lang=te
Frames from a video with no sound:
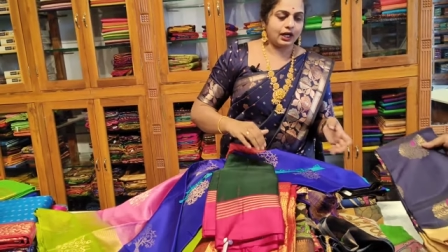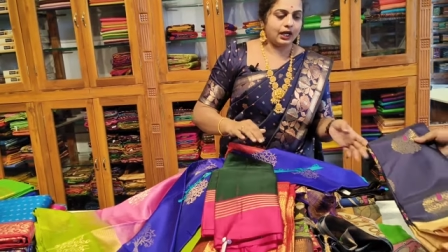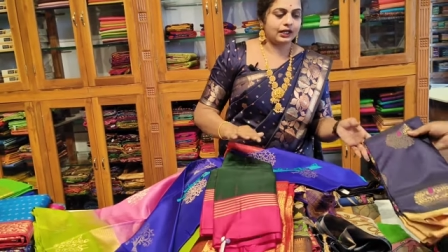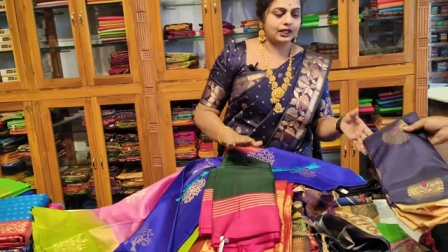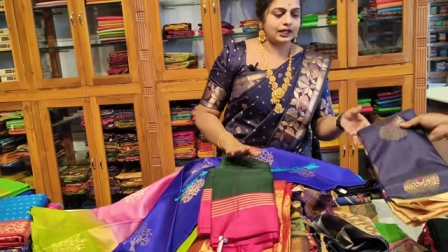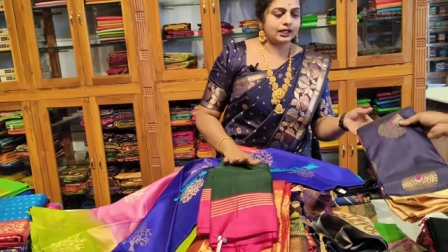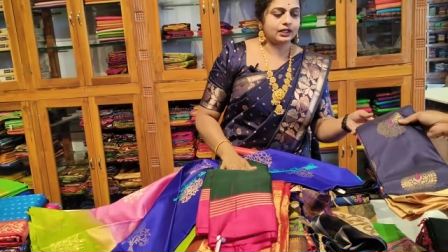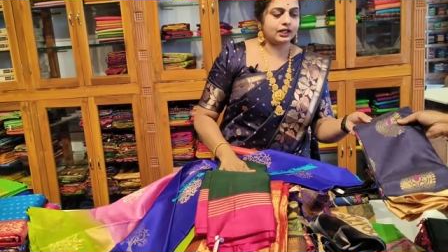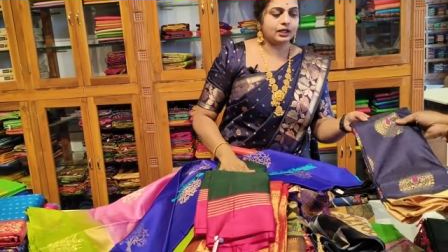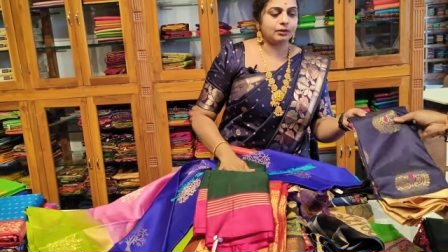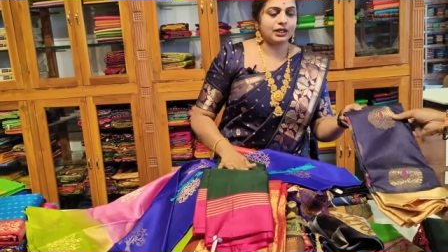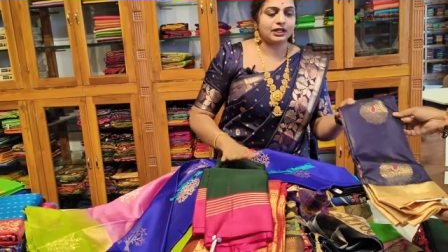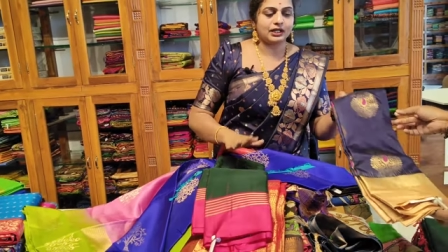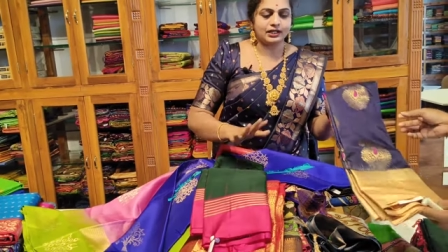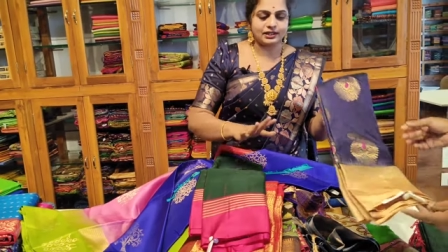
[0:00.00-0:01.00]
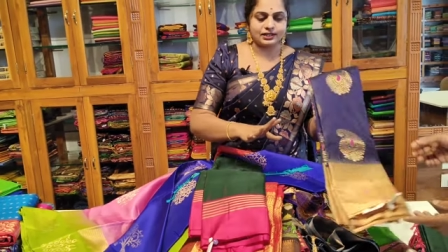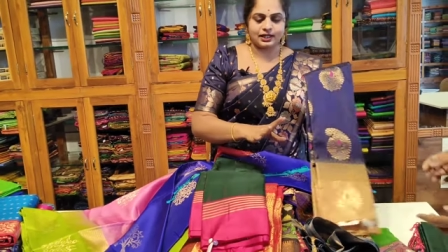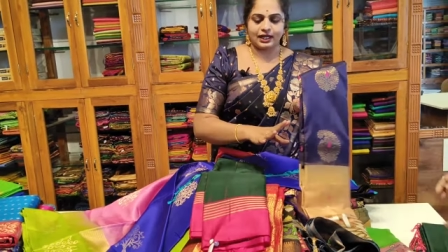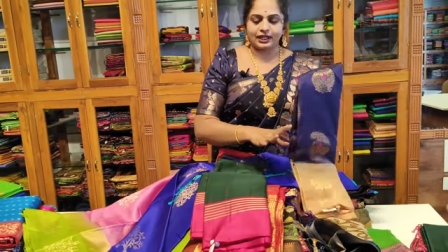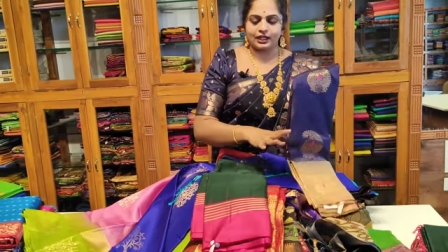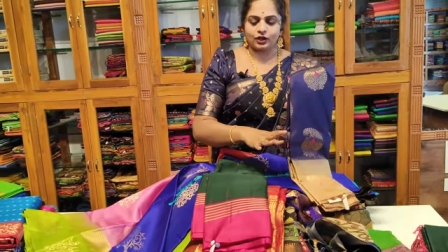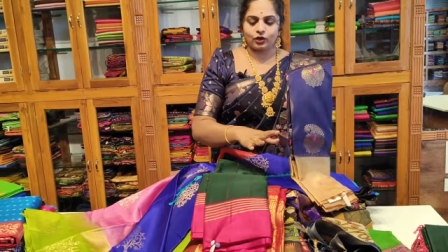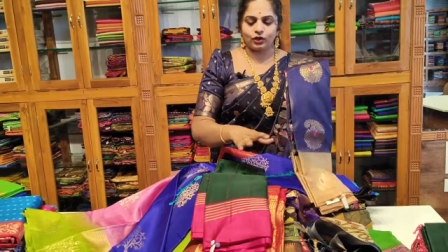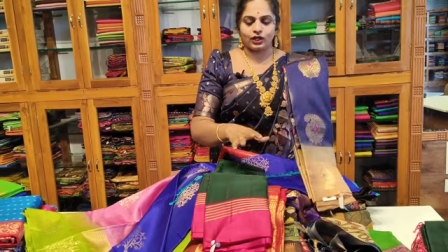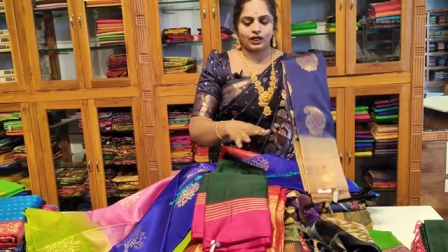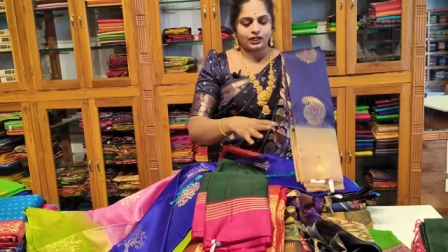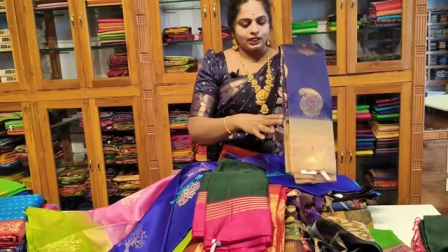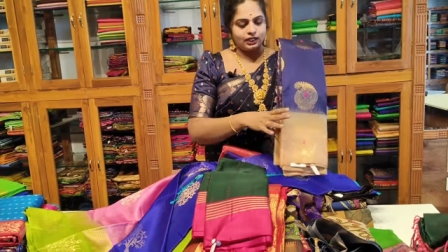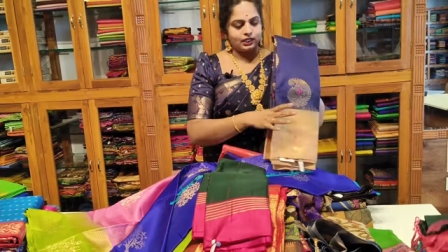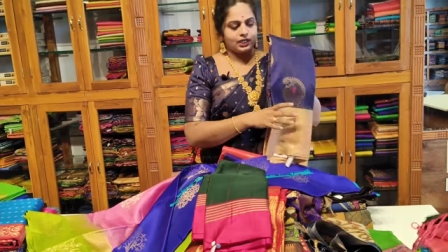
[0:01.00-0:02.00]
అంటే ఏంటంటే మనకి డిజైనింగ్లో
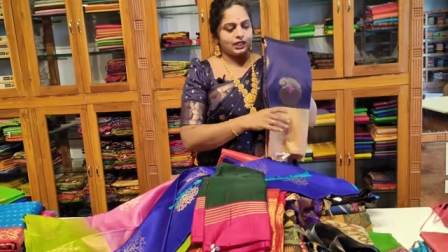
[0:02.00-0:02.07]
కానీ